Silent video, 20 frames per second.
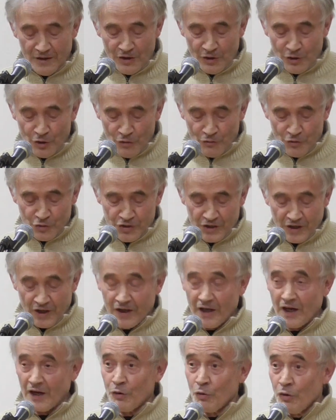
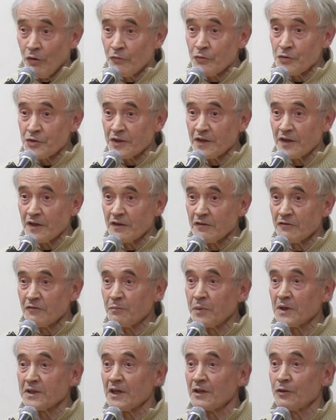Ревушка-коровушка в
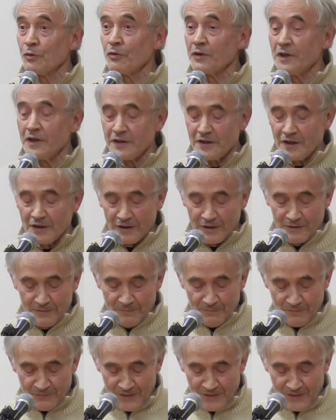потолок глядела.